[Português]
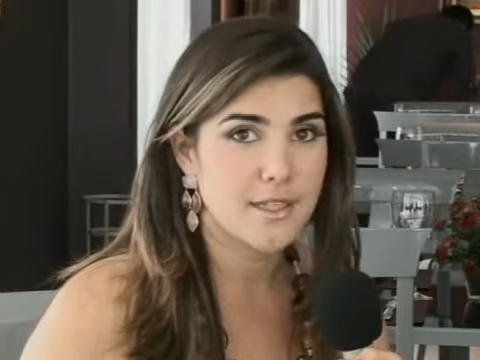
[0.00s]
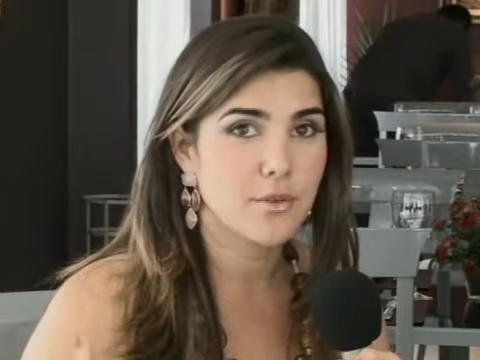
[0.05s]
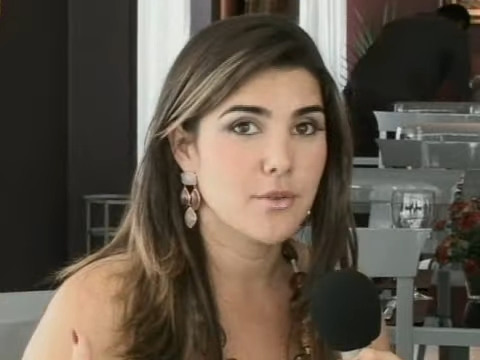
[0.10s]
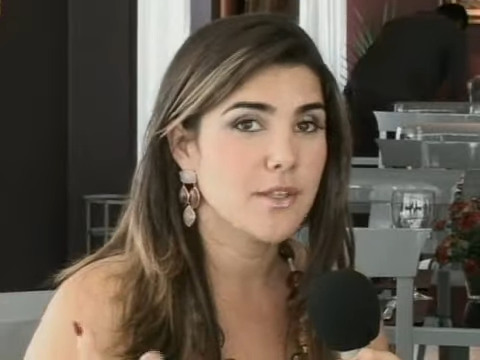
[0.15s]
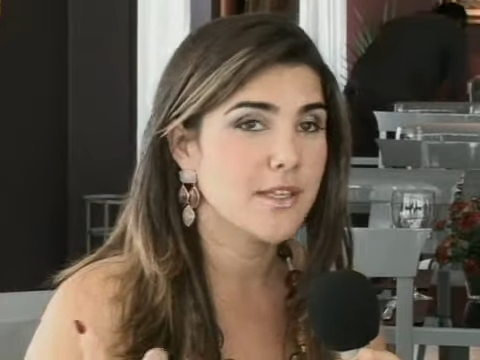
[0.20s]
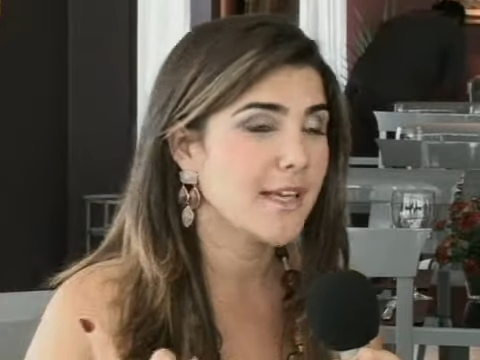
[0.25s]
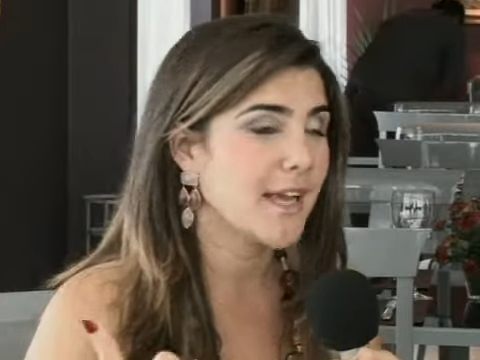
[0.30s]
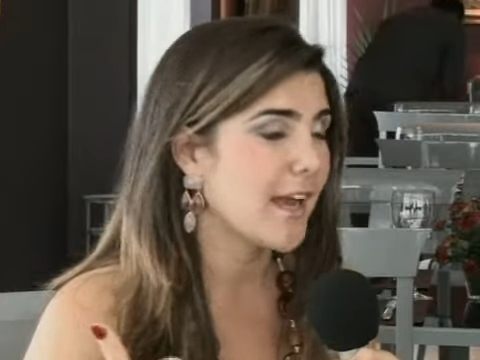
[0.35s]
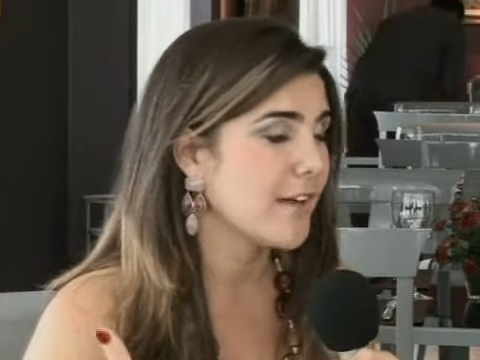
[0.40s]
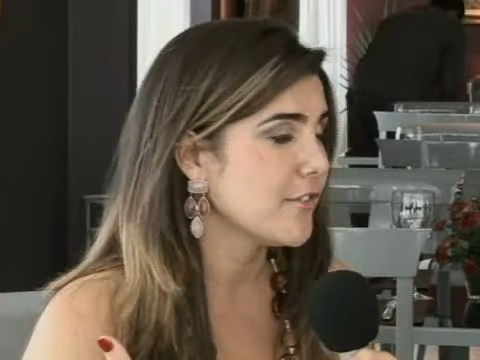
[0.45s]
Eu
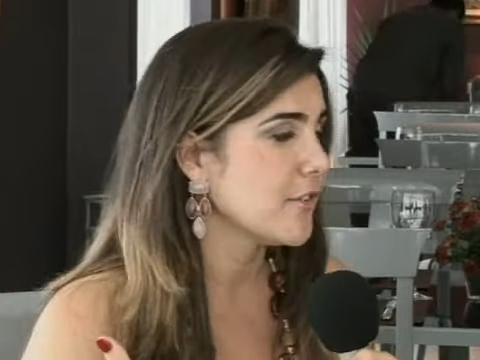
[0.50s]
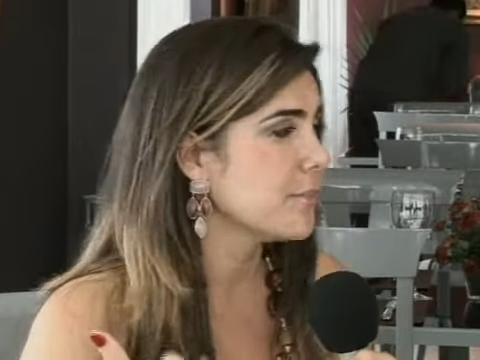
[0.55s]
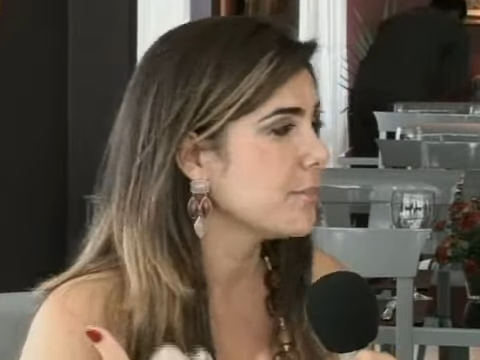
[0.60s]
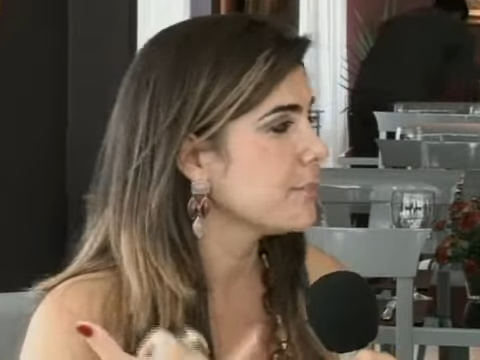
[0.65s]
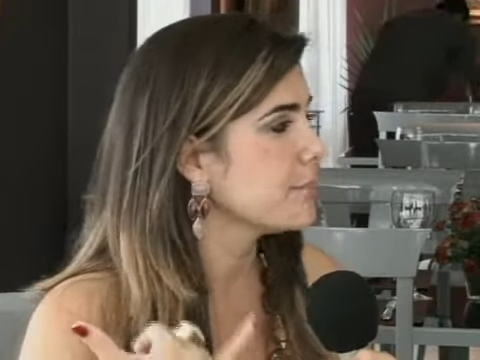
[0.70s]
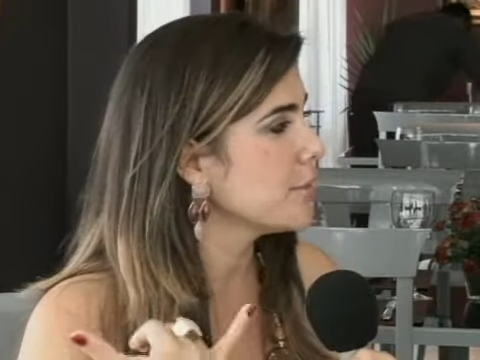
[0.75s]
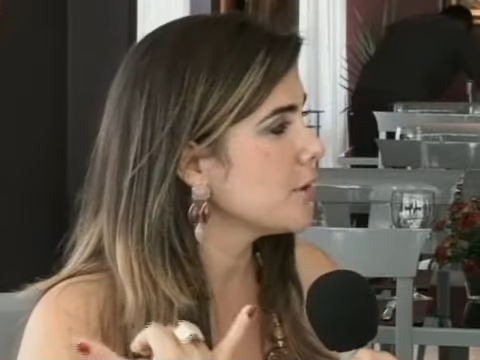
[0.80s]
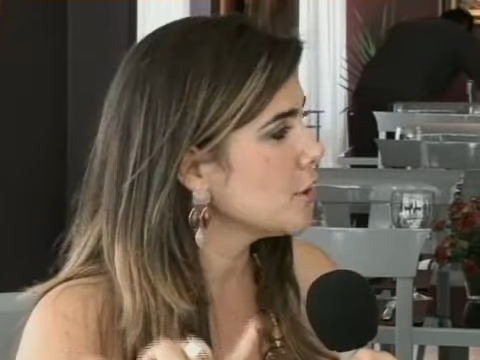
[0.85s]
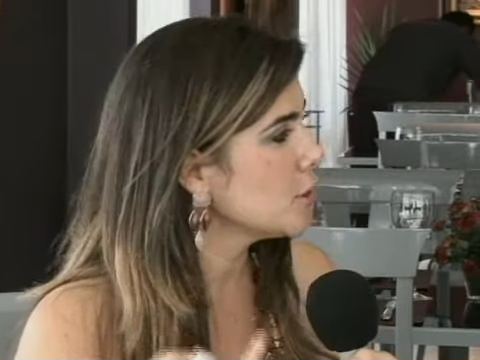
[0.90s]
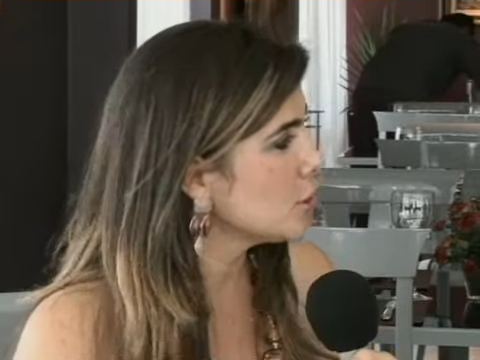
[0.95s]
ligava,
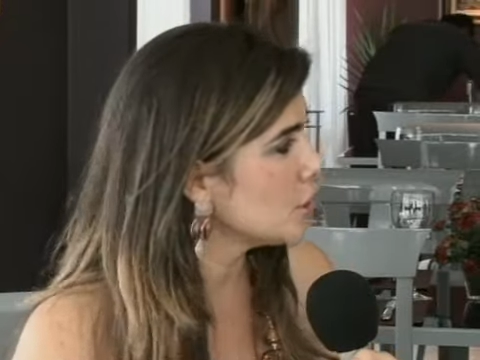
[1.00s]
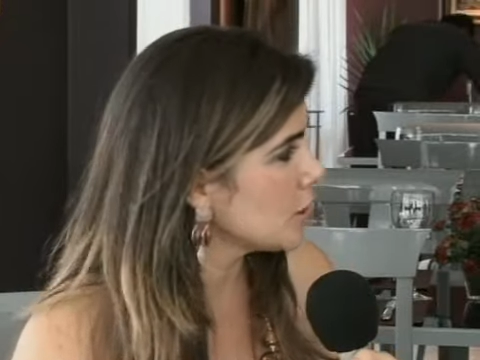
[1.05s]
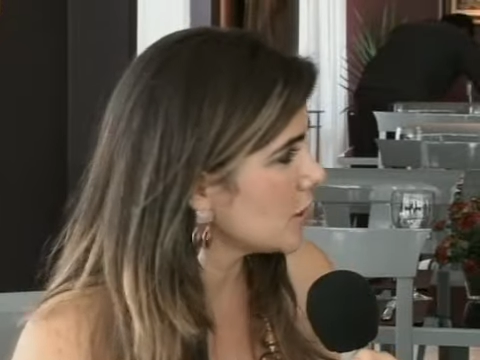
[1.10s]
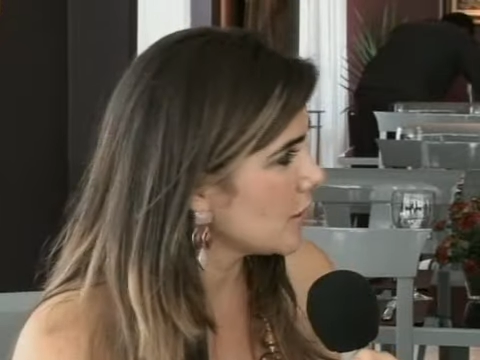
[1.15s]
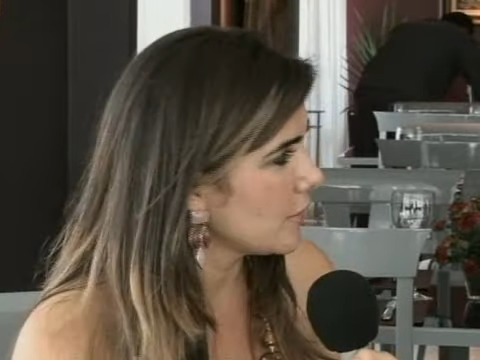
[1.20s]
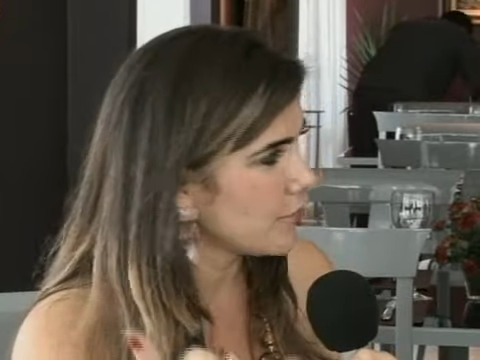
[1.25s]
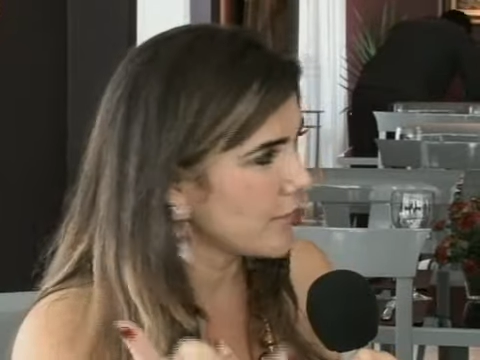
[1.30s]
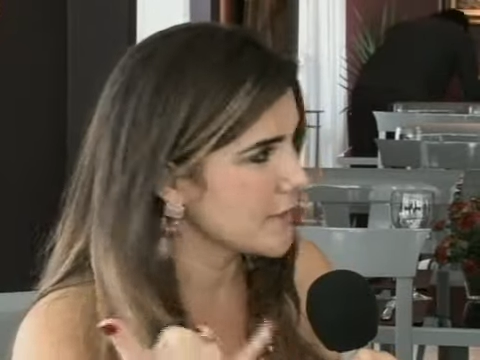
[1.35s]
pedia,